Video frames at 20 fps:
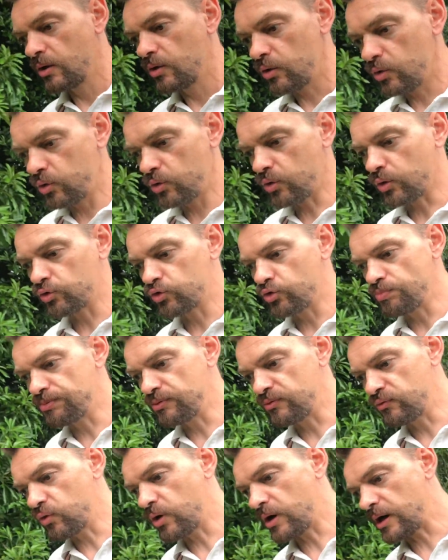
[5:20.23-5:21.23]
eux ont du
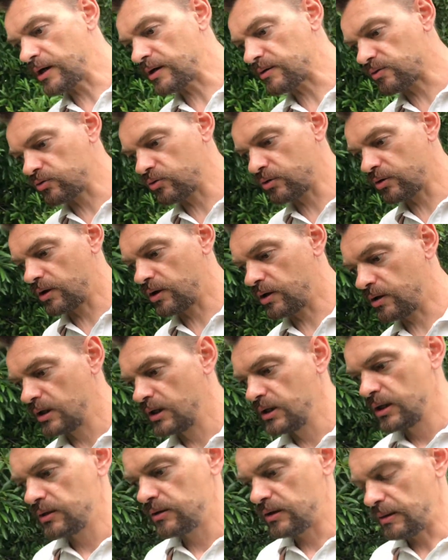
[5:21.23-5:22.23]
pouvoir sur euh,
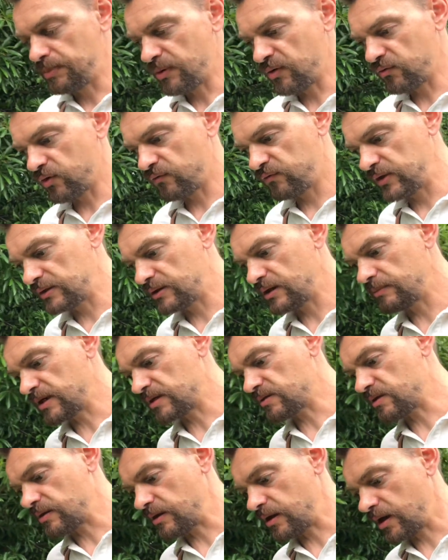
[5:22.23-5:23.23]
des pauvres victimes,
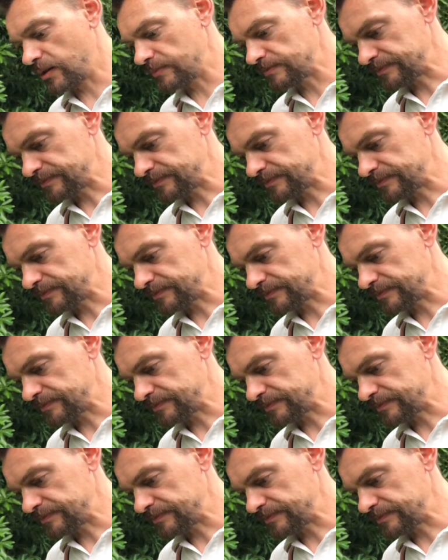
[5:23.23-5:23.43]
etc.